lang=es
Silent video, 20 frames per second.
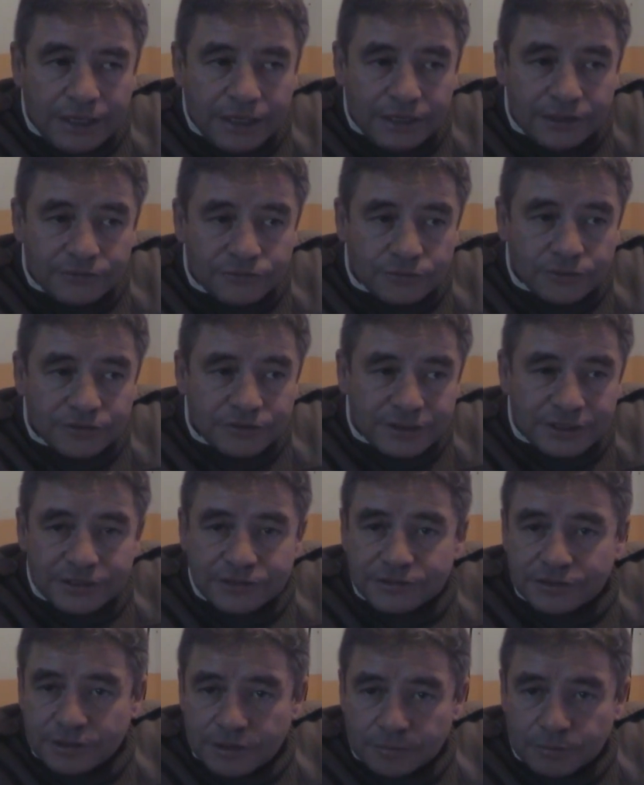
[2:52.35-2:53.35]
Esto es
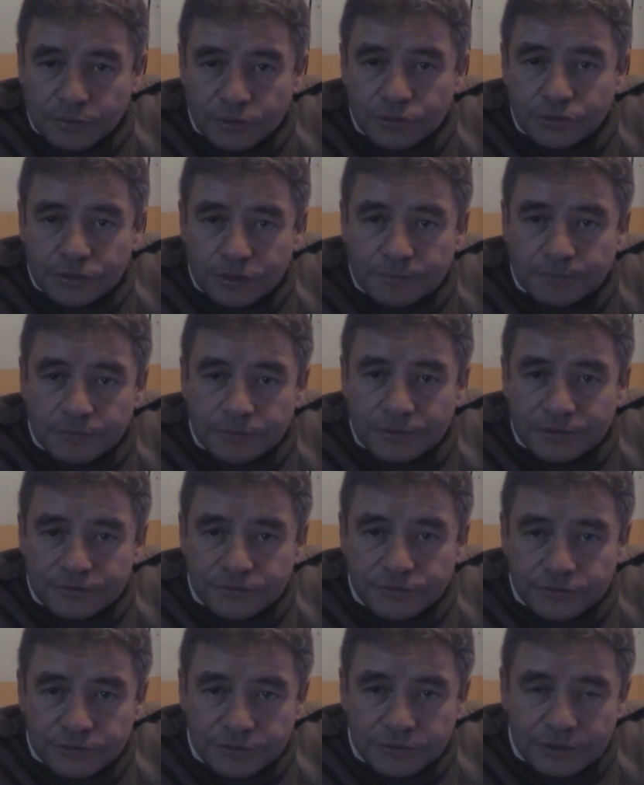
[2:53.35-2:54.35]
gracias al apoyo de la
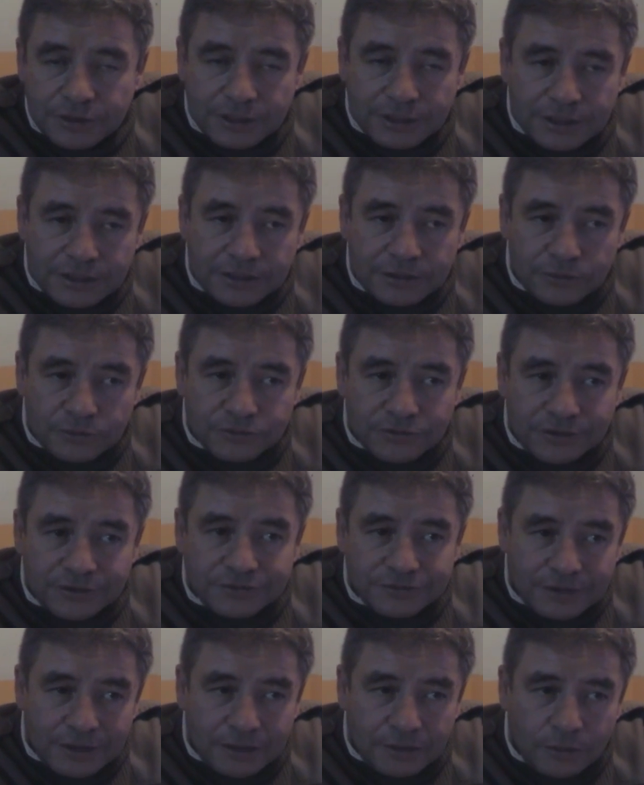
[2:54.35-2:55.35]
población que nos ha
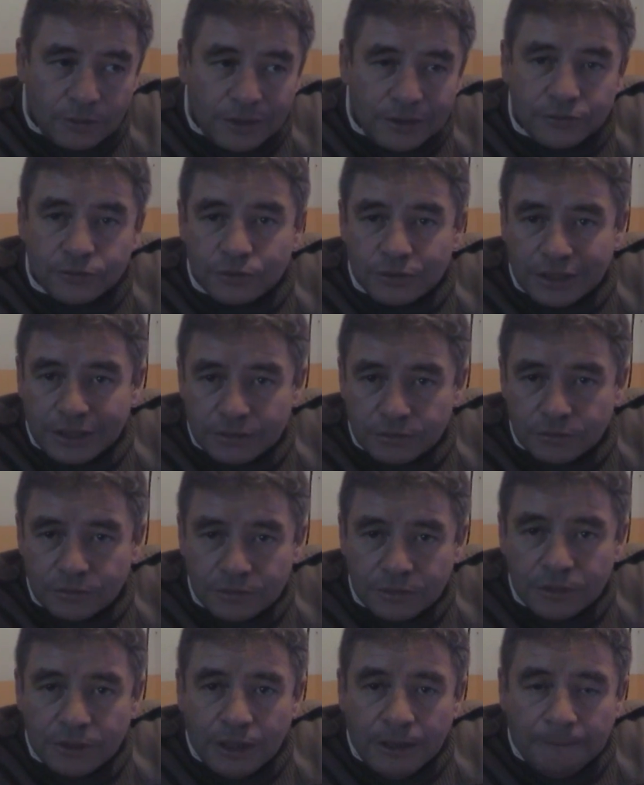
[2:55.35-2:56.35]
estado ayudando,
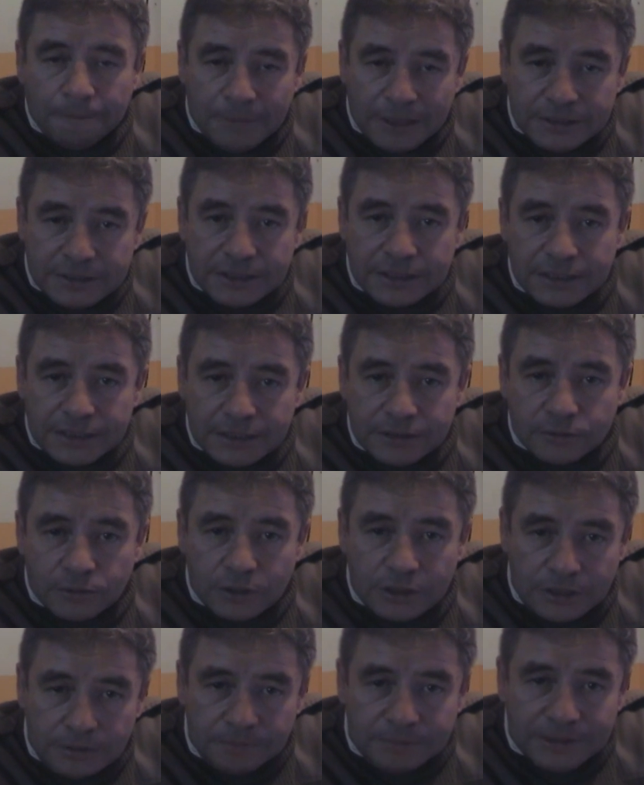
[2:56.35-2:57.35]
manteniendo
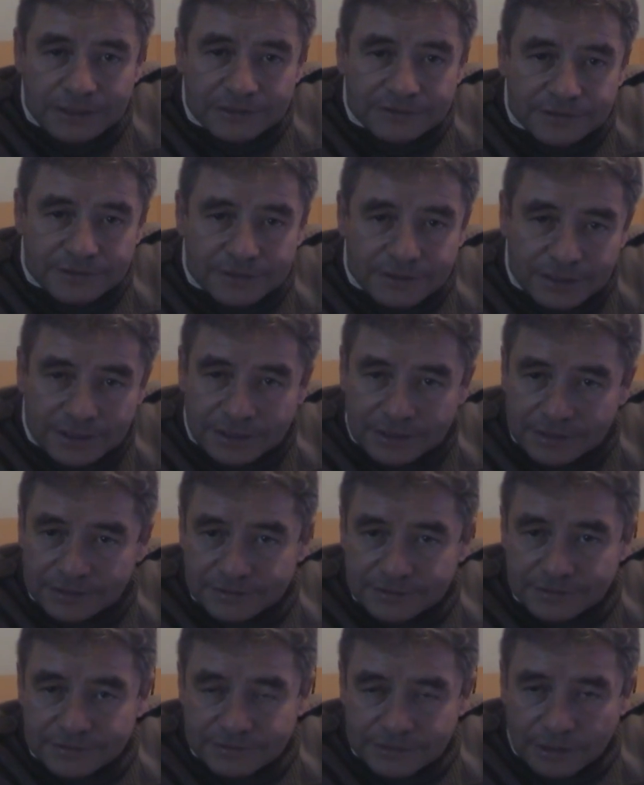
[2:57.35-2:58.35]
limpias las
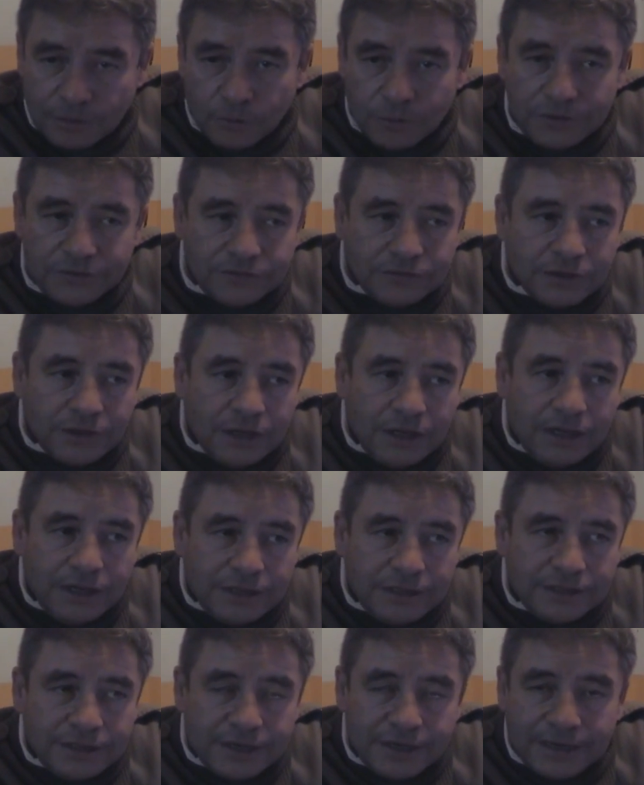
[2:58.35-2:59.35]
atarjeadas desagües,
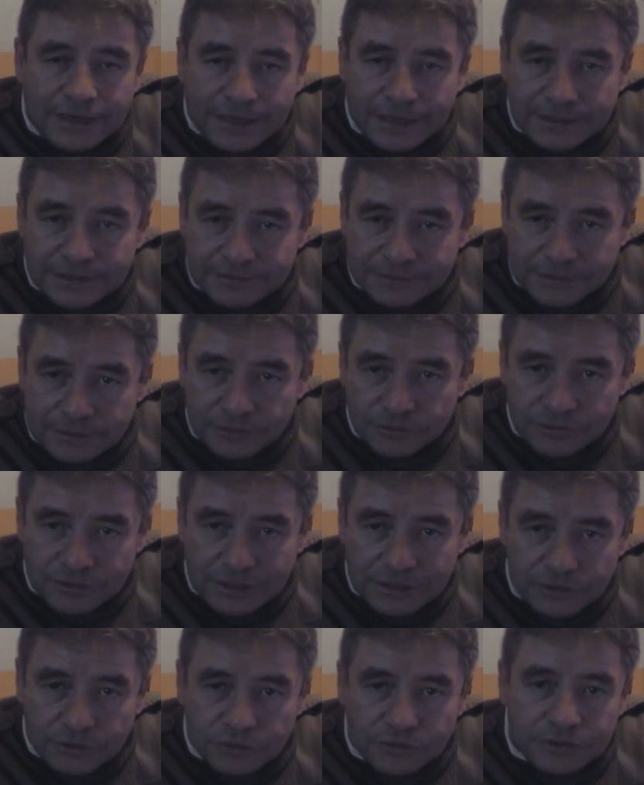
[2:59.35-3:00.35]
drenajes de los
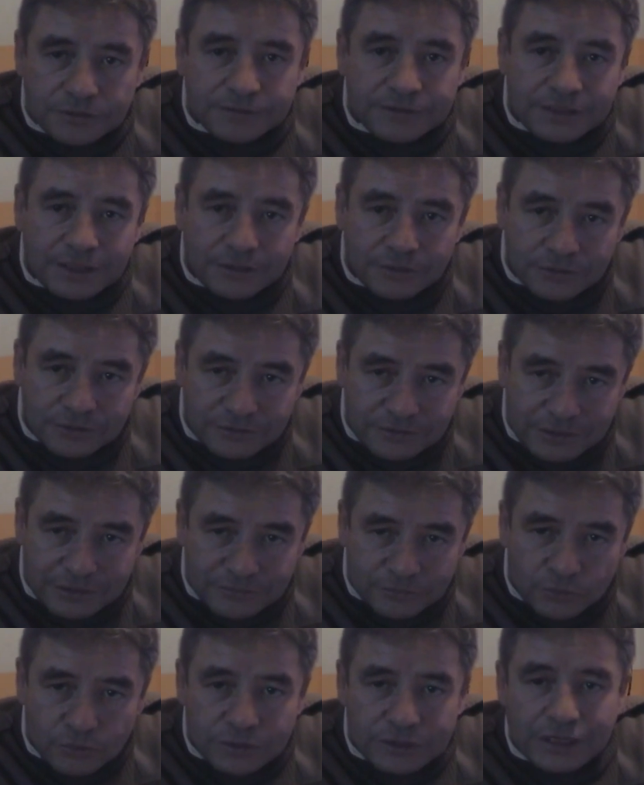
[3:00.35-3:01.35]
techos, evitando que se
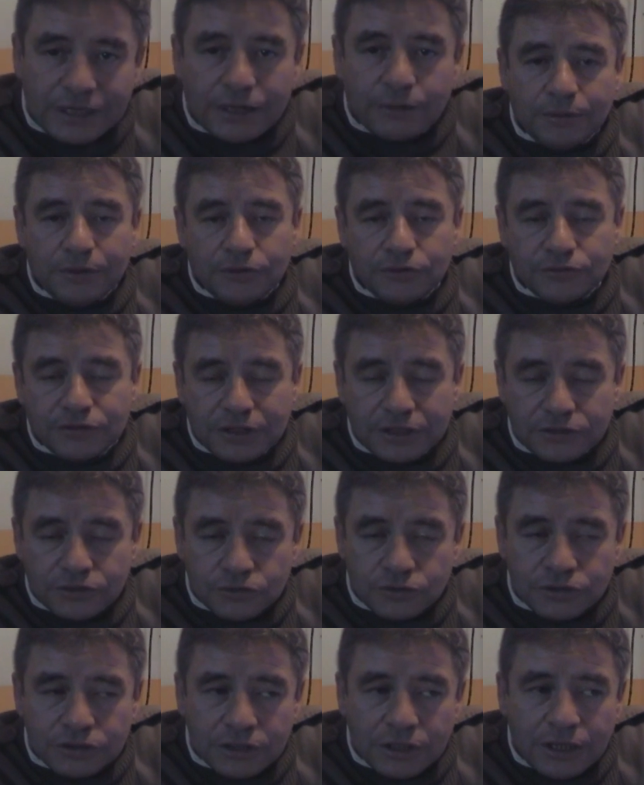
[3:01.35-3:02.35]
les junte el en los
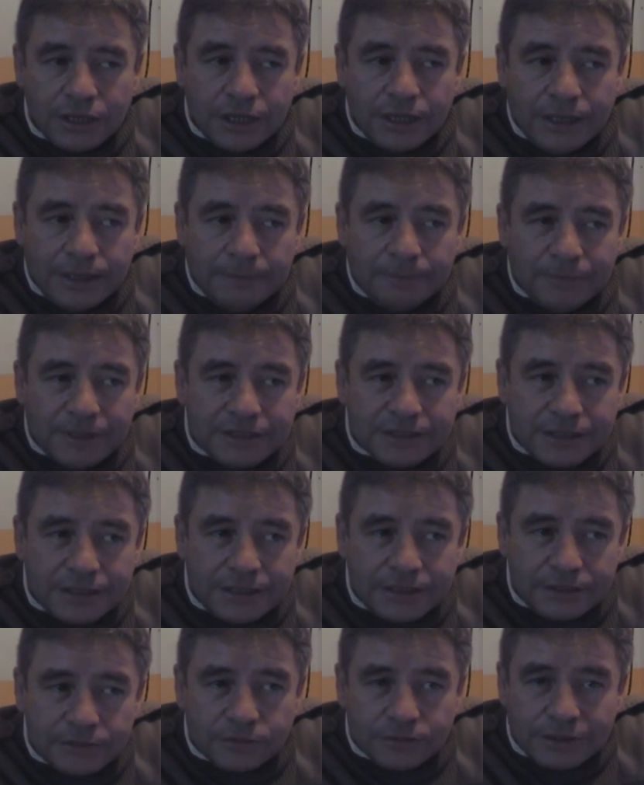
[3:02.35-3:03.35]
techos,
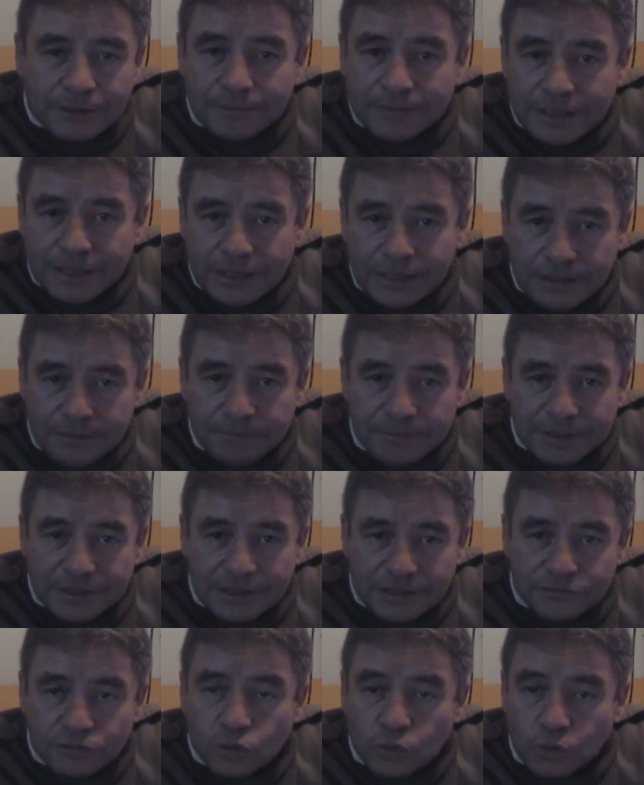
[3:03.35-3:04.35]
manteniendo también limpias
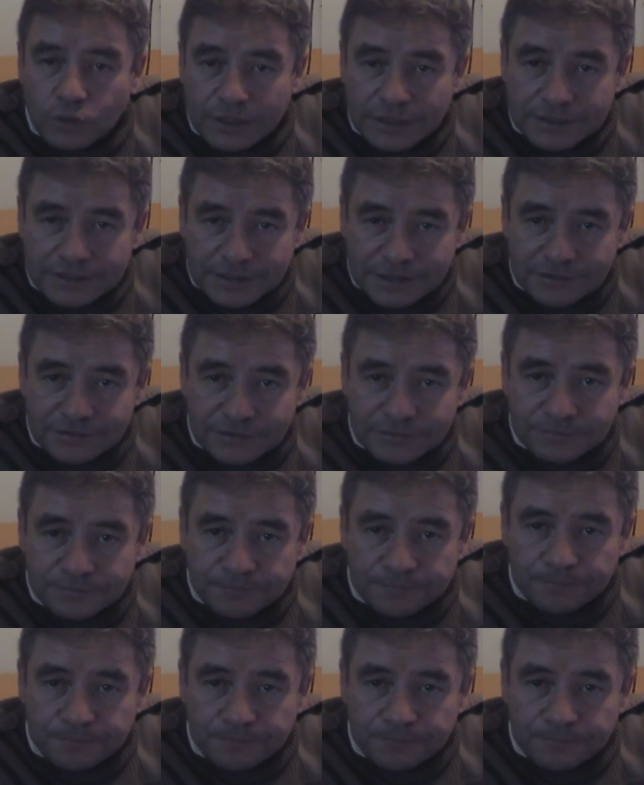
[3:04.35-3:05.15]
las cunetas,